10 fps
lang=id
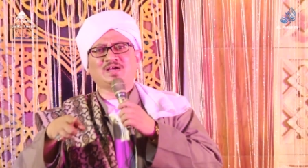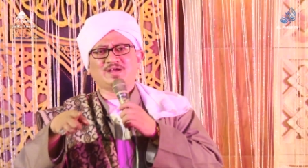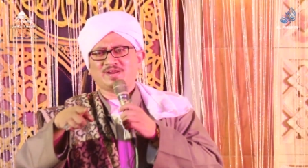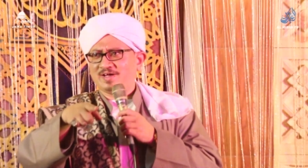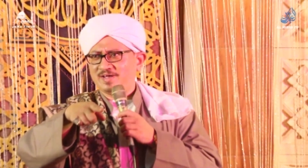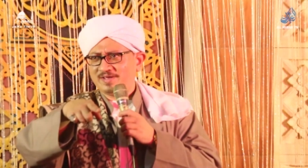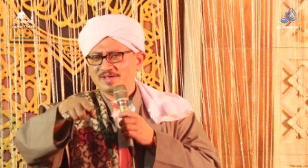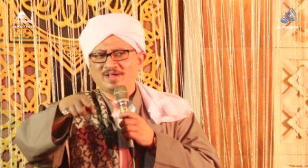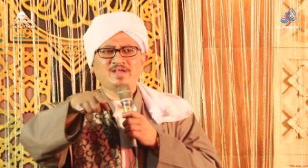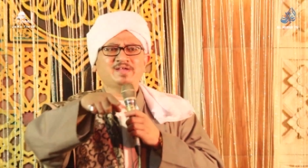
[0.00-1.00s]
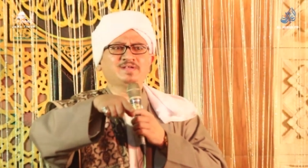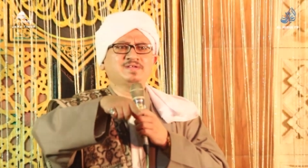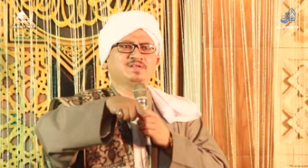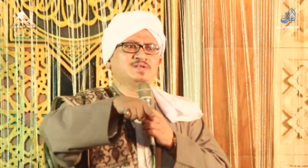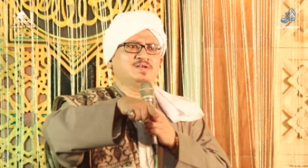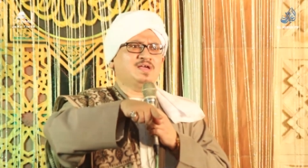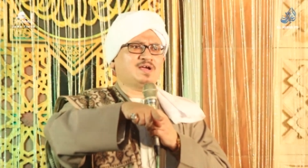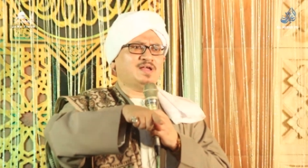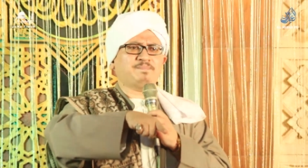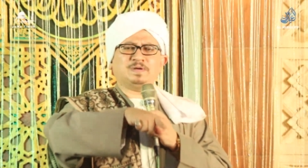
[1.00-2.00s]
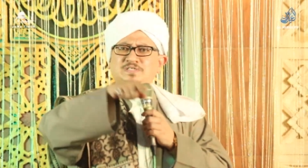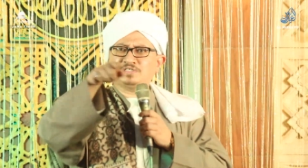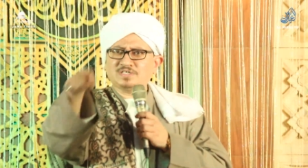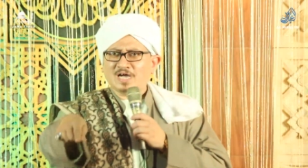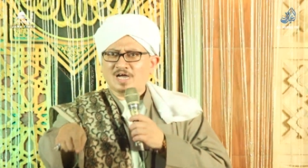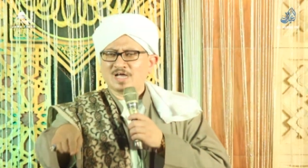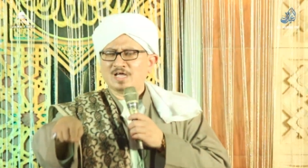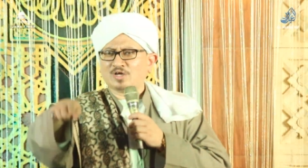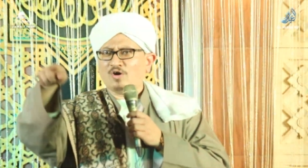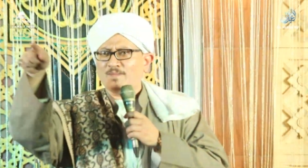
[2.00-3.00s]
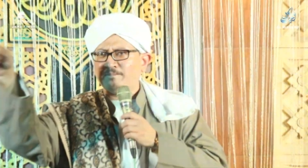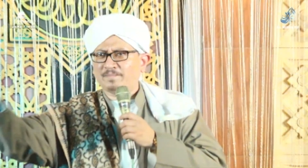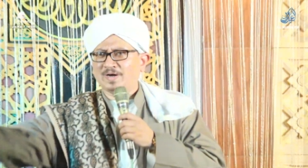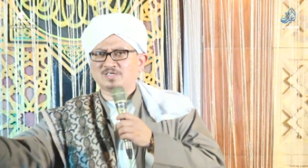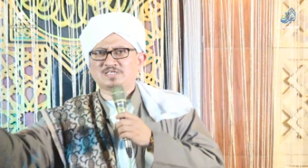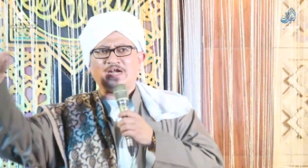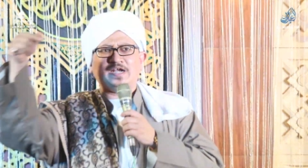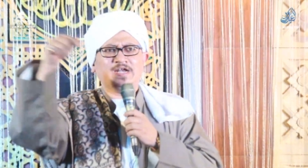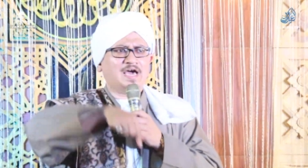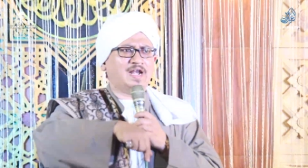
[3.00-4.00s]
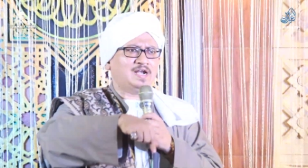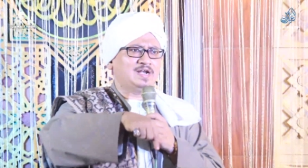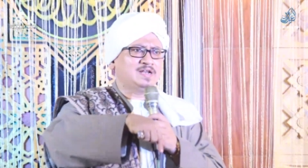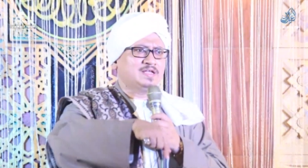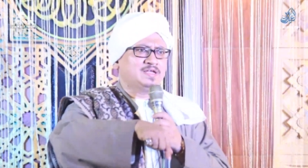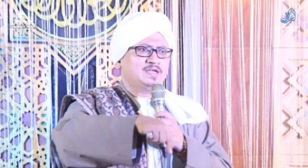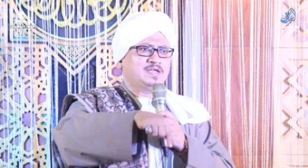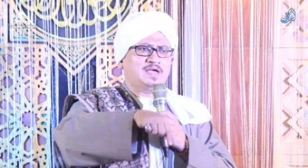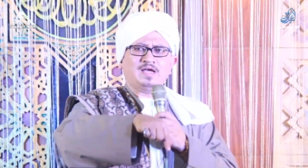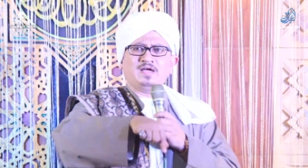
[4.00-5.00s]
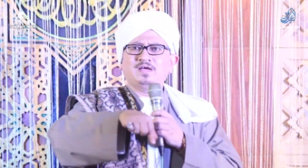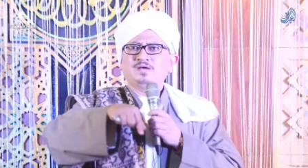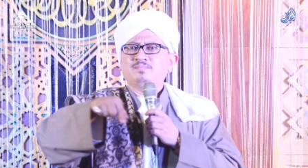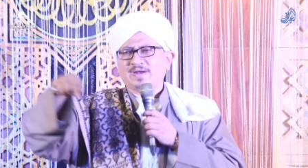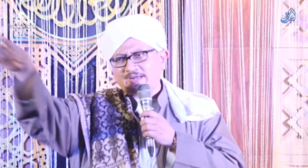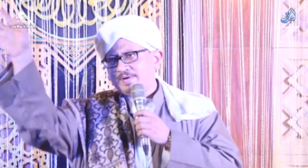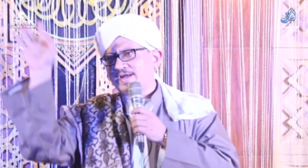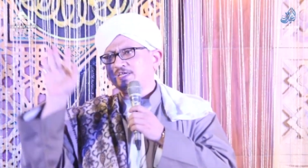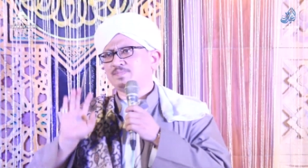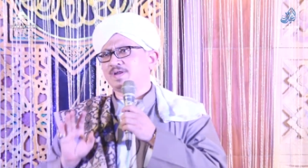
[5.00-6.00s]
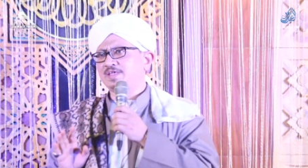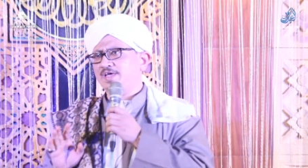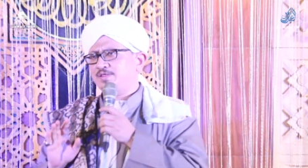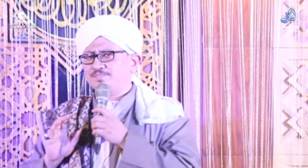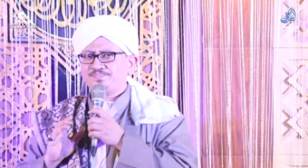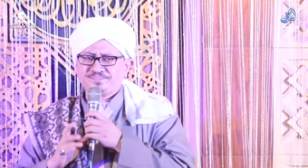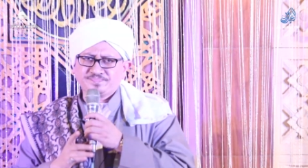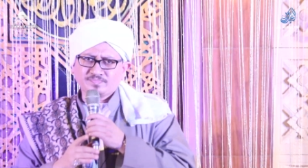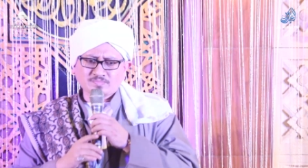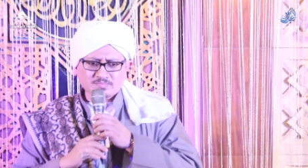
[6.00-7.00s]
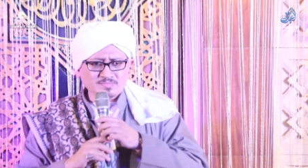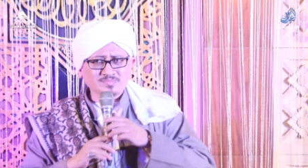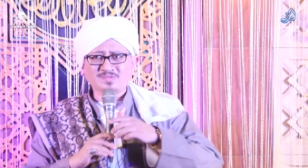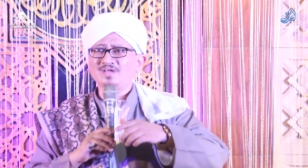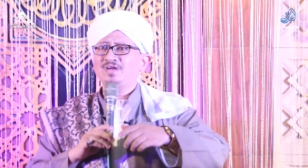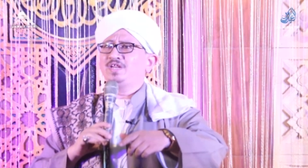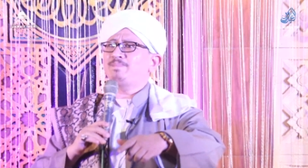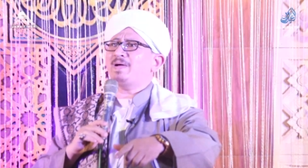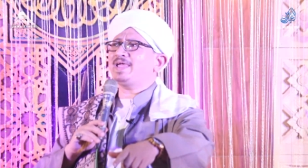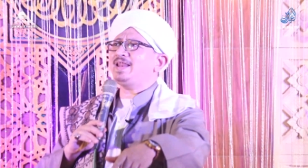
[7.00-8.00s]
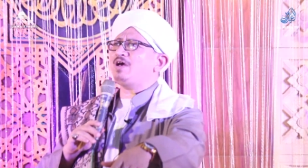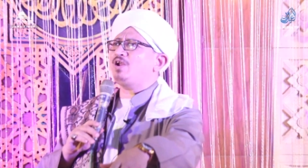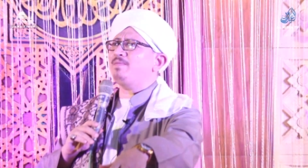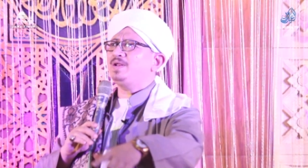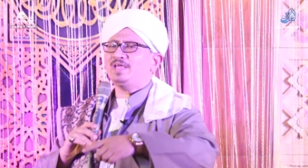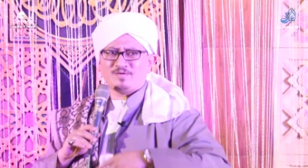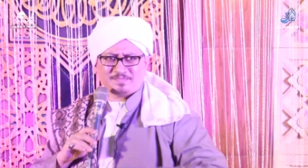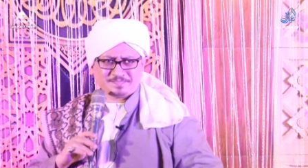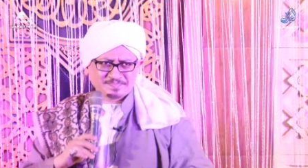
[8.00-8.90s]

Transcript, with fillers: Pecah ya. Ya kan pecah, kelompen, sandal. Ya, mereka mereka seperti itu. Dipakailah oleh beliau.